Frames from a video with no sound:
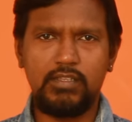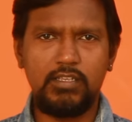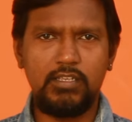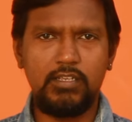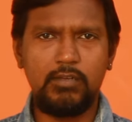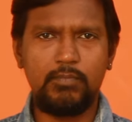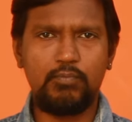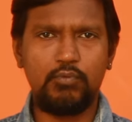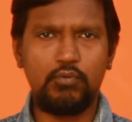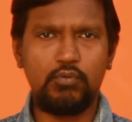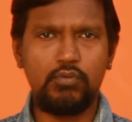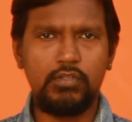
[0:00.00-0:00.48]
செய்ய
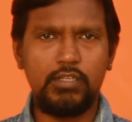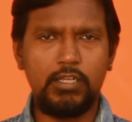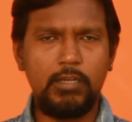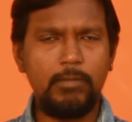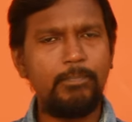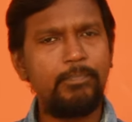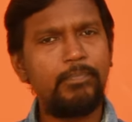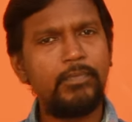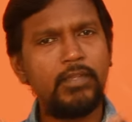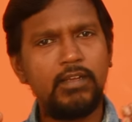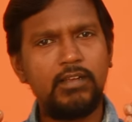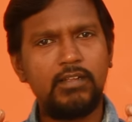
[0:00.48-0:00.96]
போவது தான்
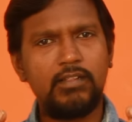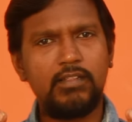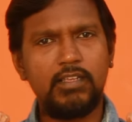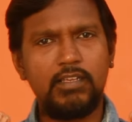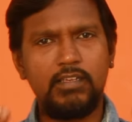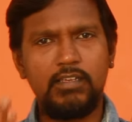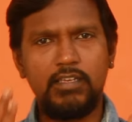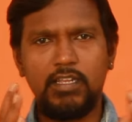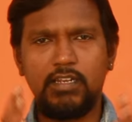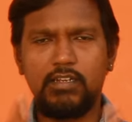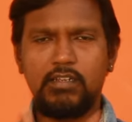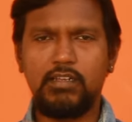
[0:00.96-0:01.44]
இந்த
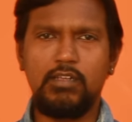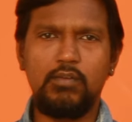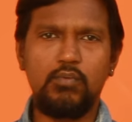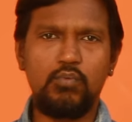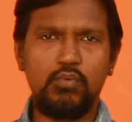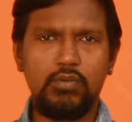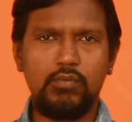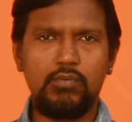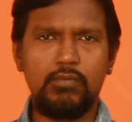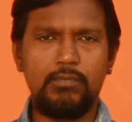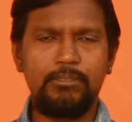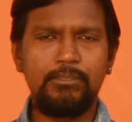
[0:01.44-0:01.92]
இயற்கை
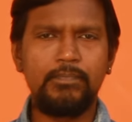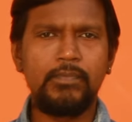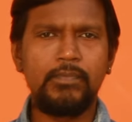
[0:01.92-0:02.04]
உணவு